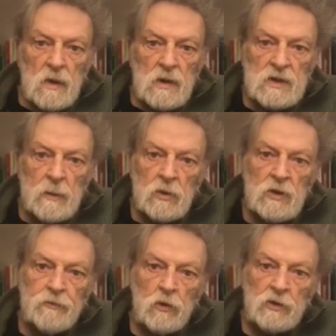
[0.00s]
Siamo
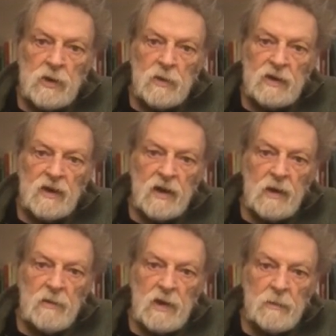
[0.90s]
di fronte a una
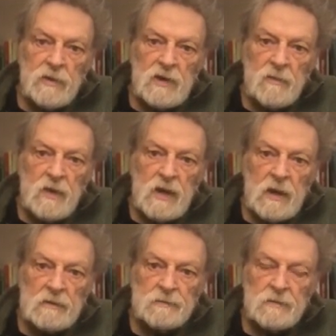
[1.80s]
terribile
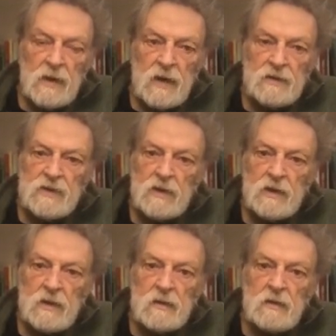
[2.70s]
epidemia,
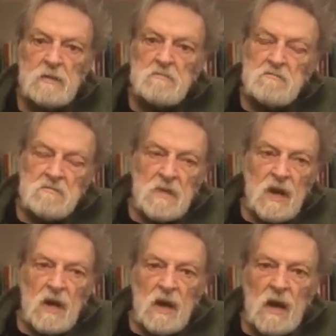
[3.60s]
anzi
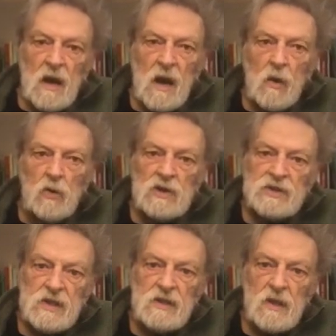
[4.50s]
a una
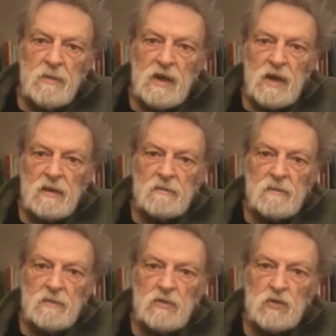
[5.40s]
sindemia,
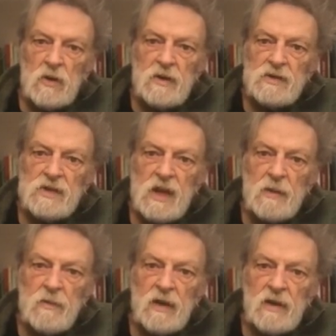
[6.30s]
cioè
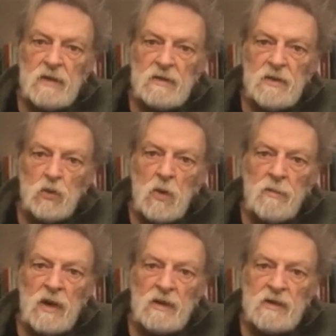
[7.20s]
l'insieme di due
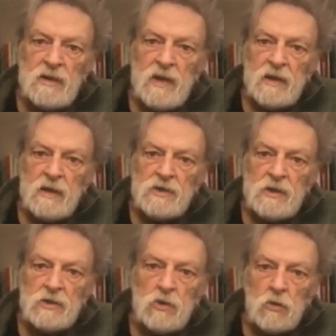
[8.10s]
malattie che
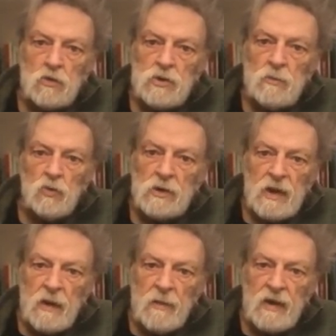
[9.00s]
esistono
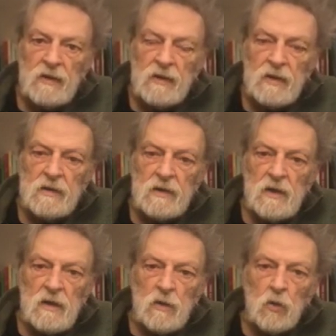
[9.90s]
simultaneamente,
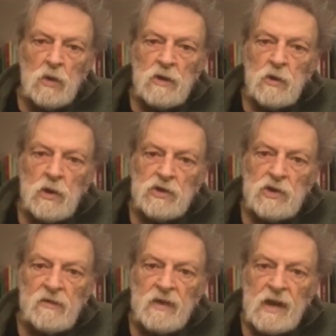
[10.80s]
una di
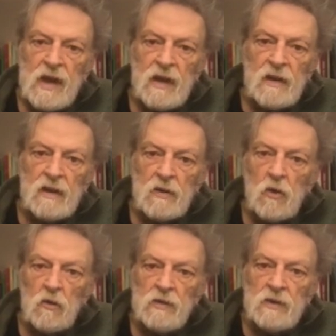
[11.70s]
origine virale, il
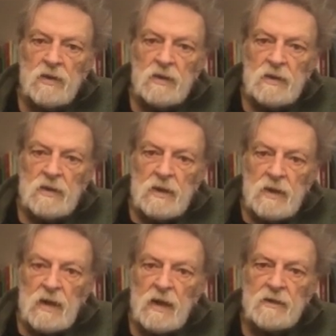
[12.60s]
Covid,
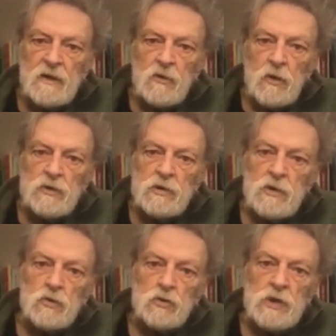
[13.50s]
l'altra di
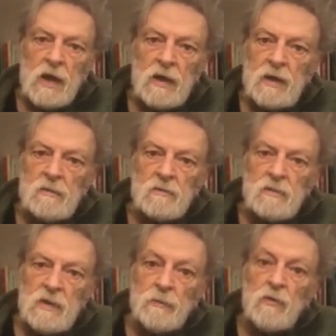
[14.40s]
origine sociale,
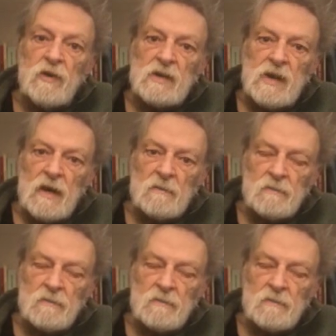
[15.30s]
la povertà.